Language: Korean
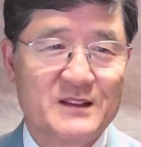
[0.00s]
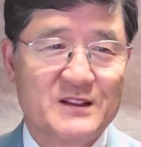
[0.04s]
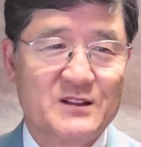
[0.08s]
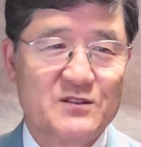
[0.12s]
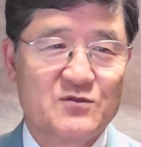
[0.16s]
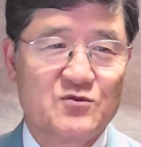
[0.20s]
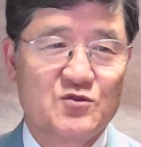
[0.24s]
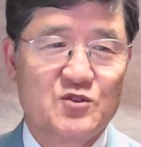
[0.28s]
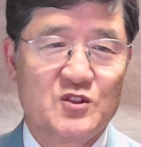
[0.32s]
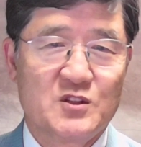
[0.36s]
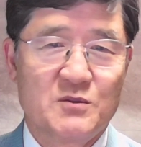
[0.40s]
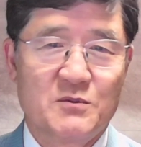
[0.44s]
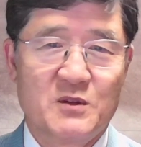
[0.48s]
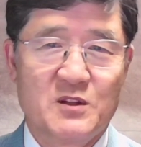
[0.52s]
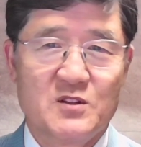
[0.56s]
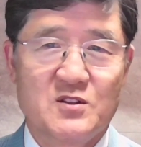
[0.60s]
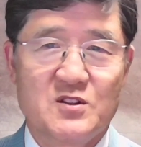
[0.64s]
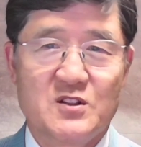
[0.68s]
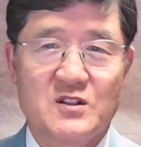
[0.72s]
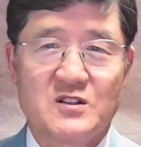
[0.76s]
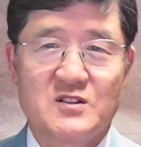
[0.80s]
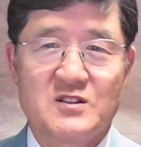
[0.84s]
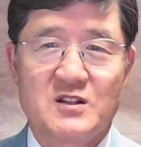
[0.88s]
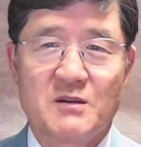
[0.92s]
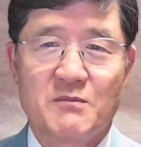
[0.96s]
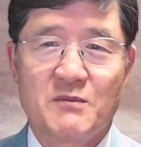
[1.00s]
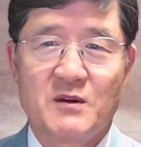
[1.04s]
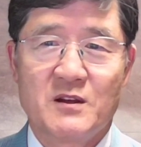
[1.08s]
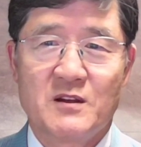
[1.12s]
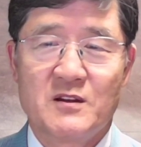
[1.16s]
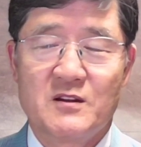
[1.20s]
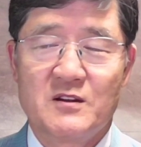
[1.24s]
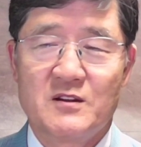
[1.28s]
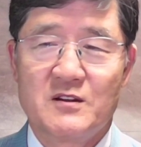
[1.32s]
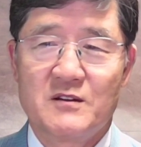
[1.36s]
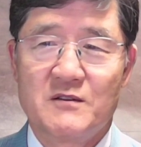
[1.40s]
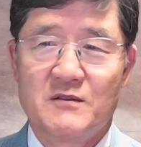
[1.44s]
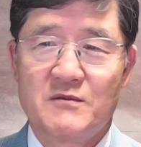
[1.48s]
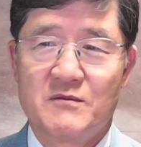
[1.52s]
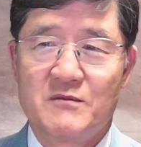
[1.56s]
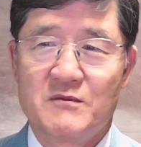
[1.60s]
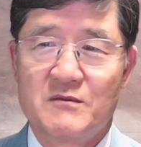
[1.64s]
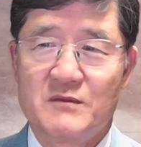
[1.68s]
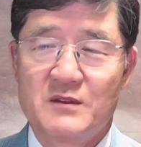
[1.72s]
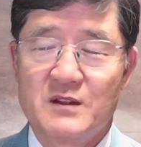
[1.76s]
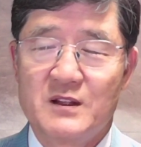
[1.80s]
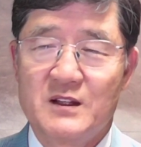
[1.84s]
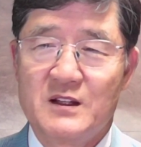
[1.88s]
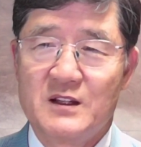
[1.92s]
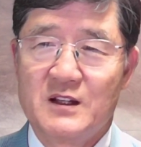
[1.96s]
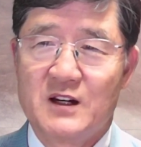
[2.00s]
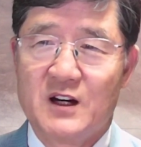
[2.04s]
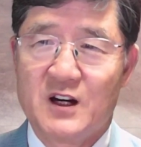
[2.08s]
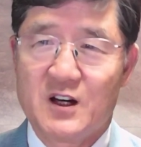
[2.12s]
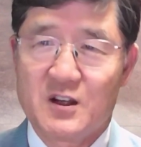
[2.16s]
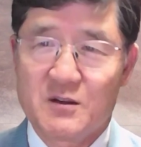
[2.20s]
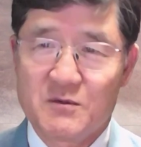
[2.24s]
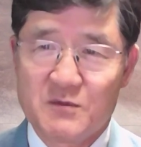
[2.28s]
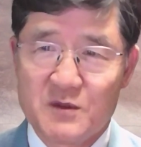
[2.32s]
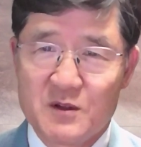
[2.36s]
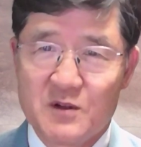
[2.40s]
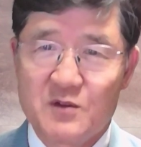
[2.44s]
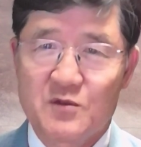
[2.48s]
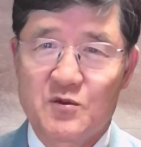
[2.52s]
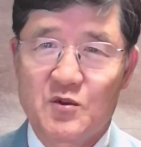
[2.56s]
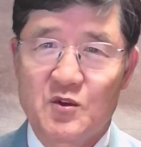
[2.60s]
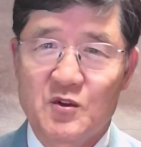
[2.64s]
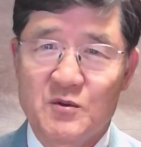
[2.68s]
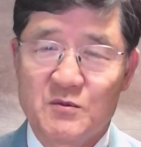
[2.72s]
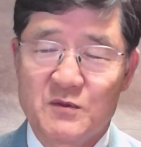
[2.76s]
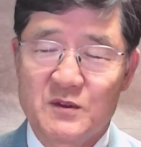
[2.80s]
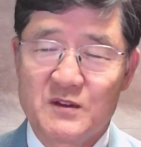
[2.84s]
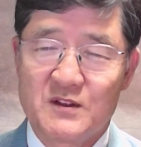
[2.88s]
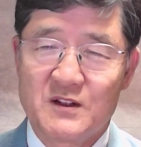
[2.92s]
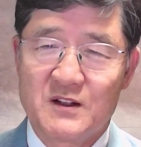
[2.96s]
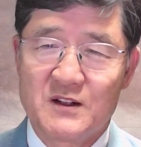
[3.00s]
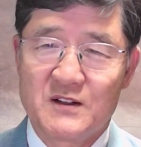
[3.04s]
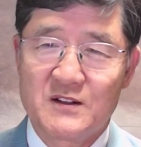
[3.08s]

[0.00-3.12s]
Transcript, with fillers: 주님의 칭찬만 있는 아름다운 교회입니다.